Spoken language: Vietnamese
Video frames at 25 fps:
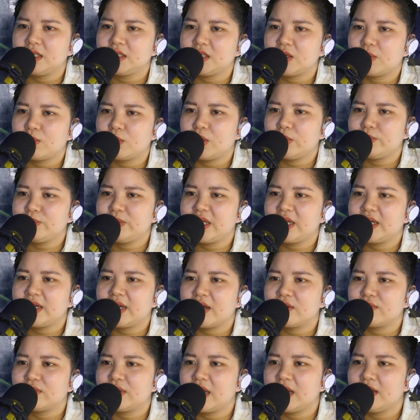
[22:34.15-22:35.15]
Trong lúc tiếng
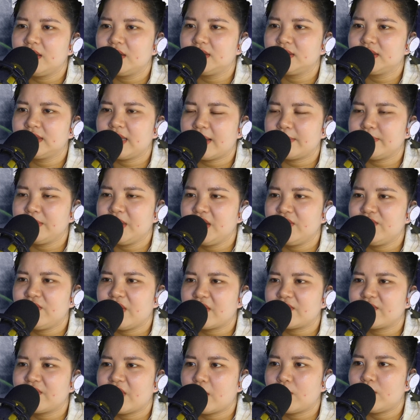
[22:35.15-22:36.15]
kêu thê lương thảm thiết
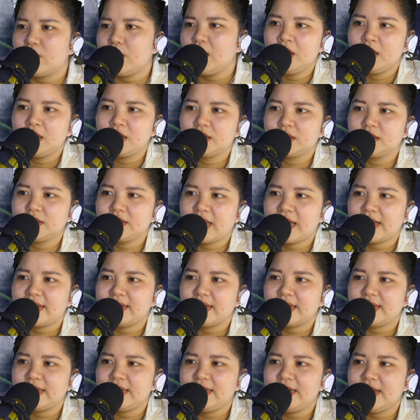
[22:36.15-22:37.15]
vang vọng, Hứa
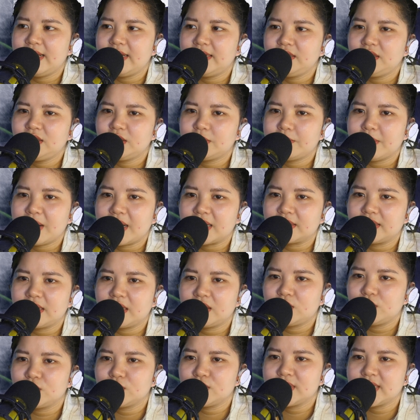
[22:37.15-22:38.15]
Thanh đã đi đến trước mặt
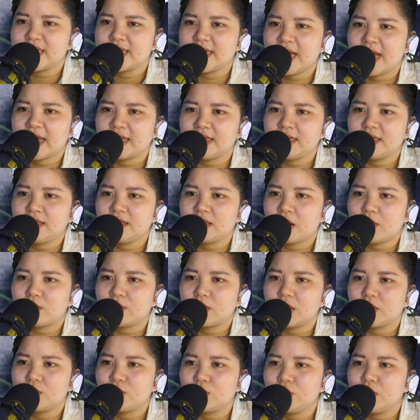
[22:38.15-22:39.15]
tên tu sĩ Hải Tinh Tộc
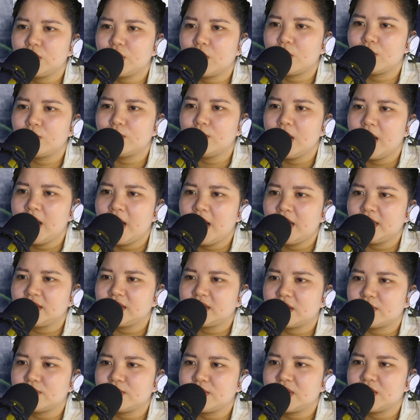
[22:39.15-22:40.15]
ở cuối cùng.
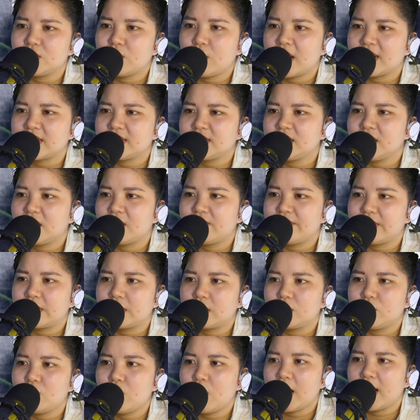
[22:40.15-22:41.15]
Trong sự hoảng sợ và
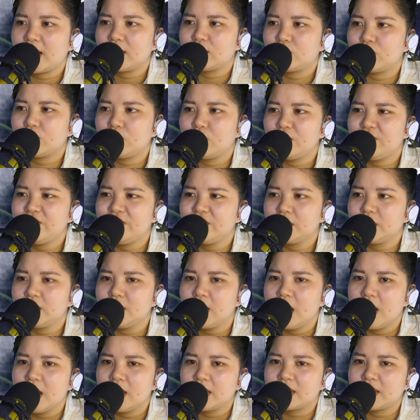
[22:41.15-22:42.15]
kinh hoàng của đối phương,
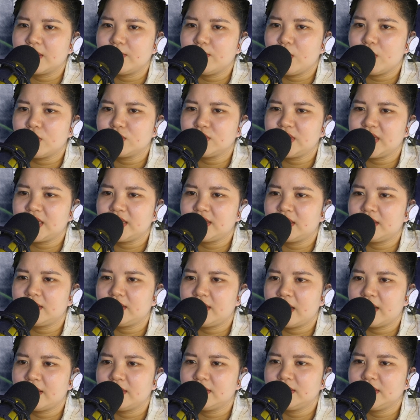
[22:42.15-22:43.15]
kim mô trên thân
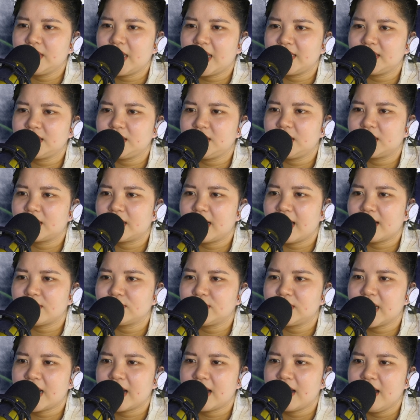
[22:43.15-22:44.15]
thể Hứa Thanh chợt lao
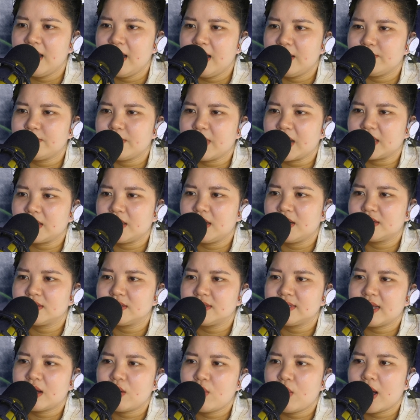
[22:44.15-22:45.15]
ra, mảng lớn
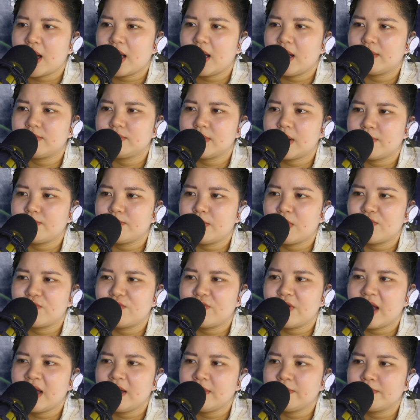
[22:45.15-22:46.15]
sát hỏa ầm ầm bộc
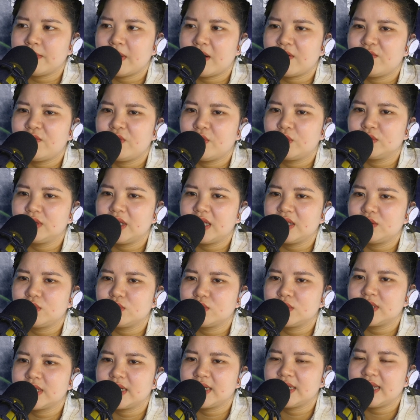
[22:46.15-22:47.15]
phát, bao phủ tên
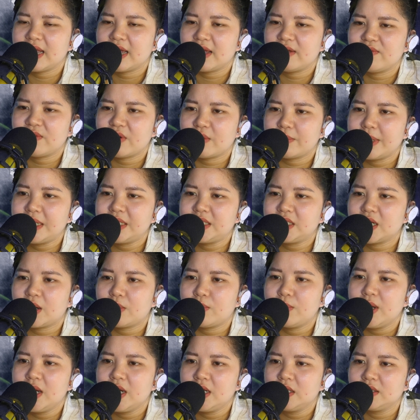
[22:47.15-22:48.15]
tu sĩ này vào bên
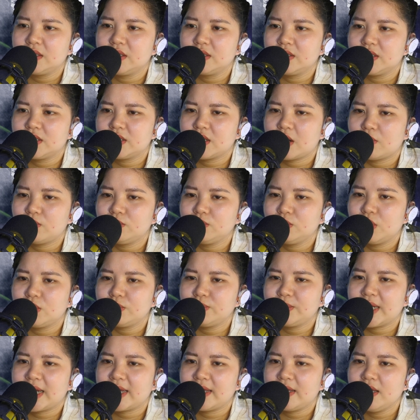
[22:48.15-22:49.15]
trong, tươi sống đốt
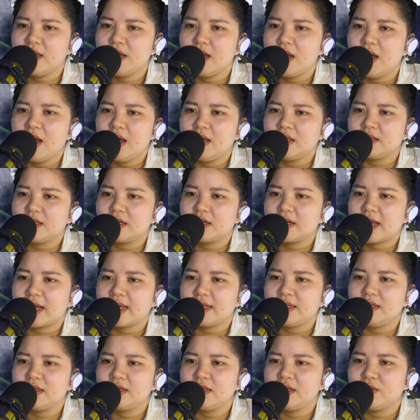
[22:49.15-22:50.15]
cháy. Tất
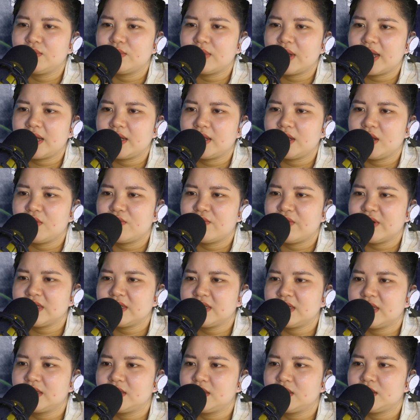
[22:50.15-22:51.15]
cả những điều này đều phát
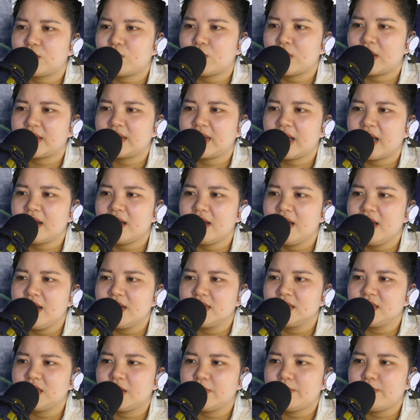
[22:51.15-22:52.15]
sinh trong khoảnh khắc,
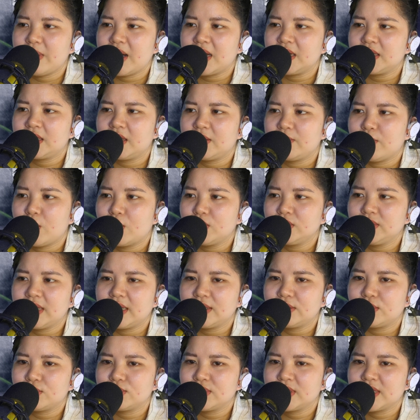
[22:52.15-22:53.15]
chớp mắt thì bốn
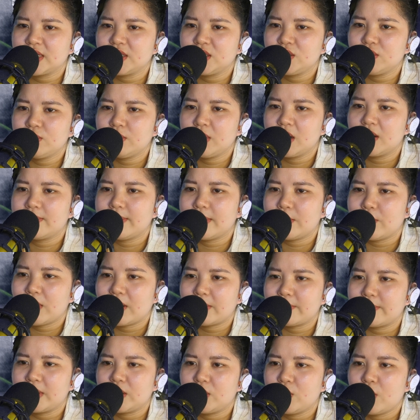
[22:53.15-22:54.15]
tên tu sĩ trúc cơ ba
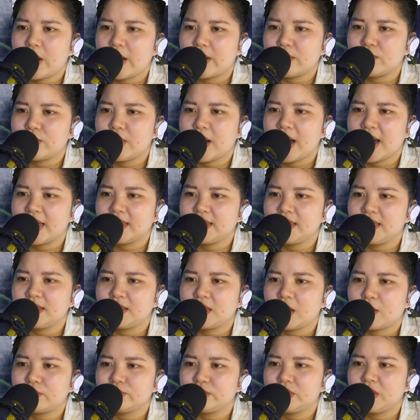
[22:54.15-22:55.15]
đoàn mệnh hỏa của Hải
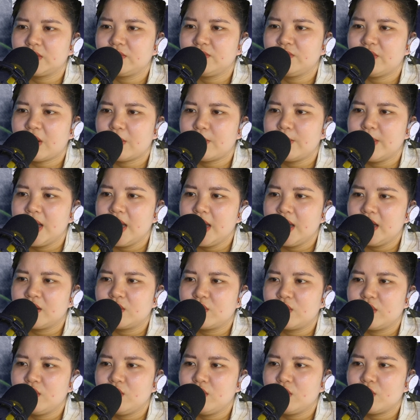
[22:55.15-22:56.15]
Tinh Tộc tử vong,
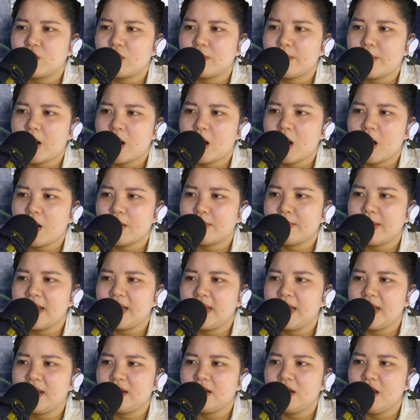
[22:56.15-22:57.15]
khí huyết của bọn họ
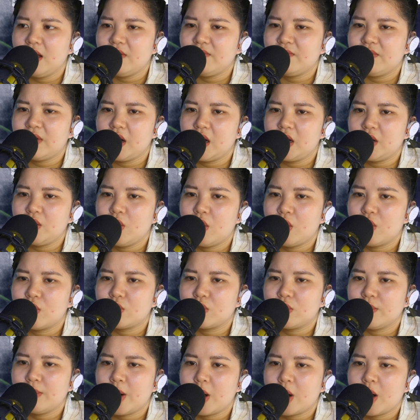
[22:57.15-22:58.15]
bay lên và linh
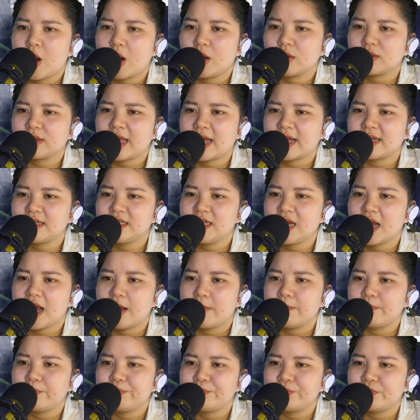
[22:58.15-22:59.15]
hồn của bọn họ tản
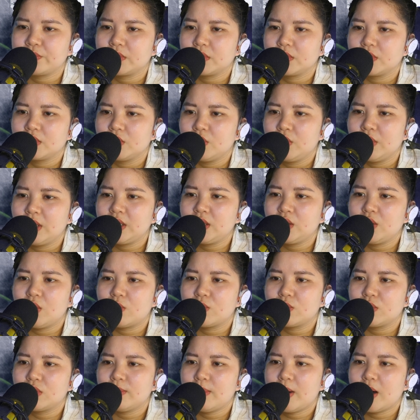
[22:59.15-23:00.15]
ra. Huyết
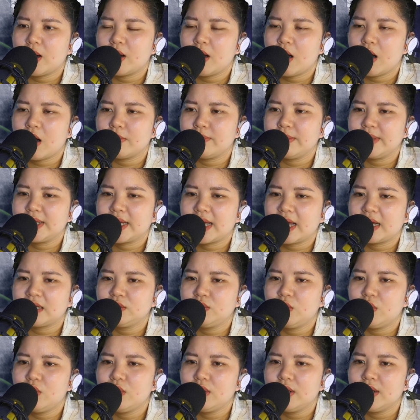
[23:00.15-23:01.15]
nhục của bọn họ bị
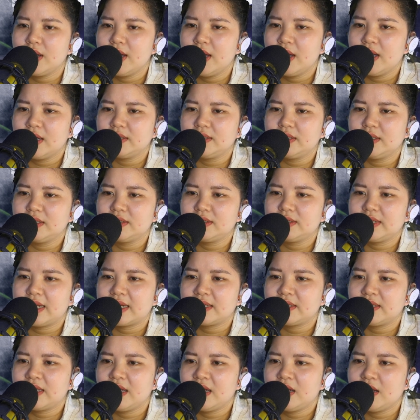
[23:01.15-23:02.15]
cắn đuốt, nhưng
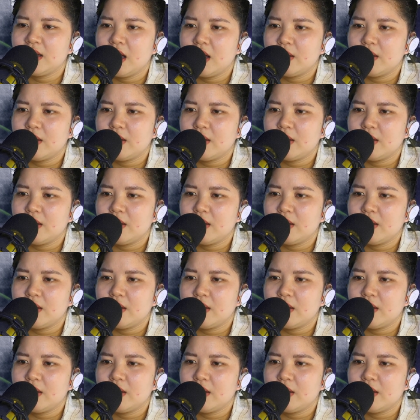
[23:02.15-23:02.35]
đáng tiếc